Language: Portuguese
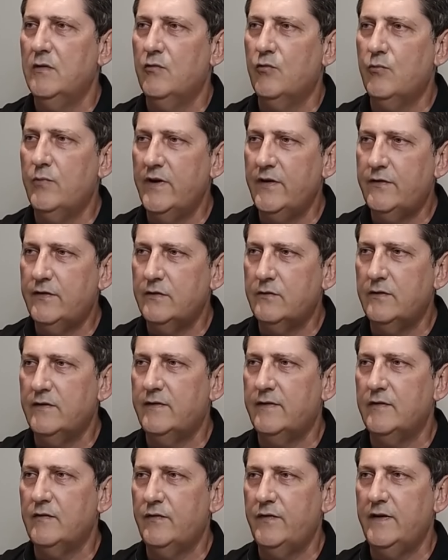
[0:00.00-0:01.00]
uma
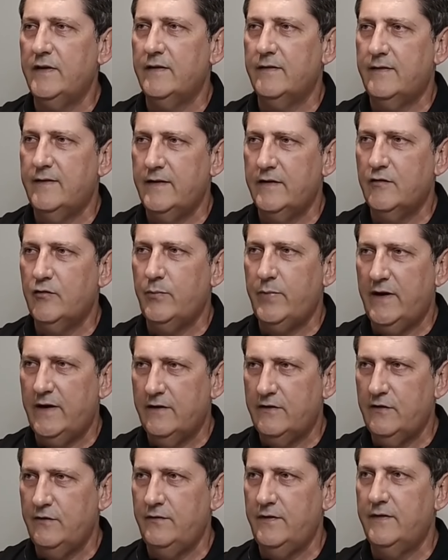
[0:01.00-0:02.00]
instituição financeira
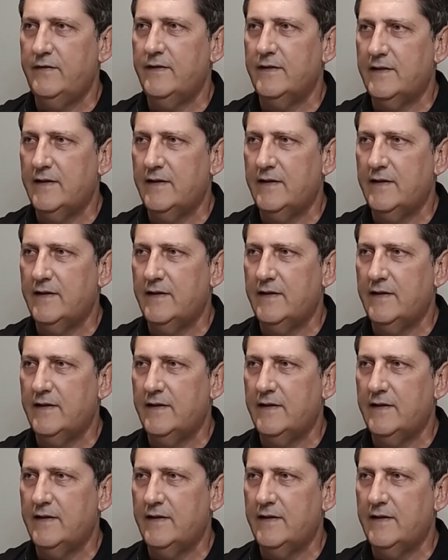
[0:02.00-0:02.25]
cooperativista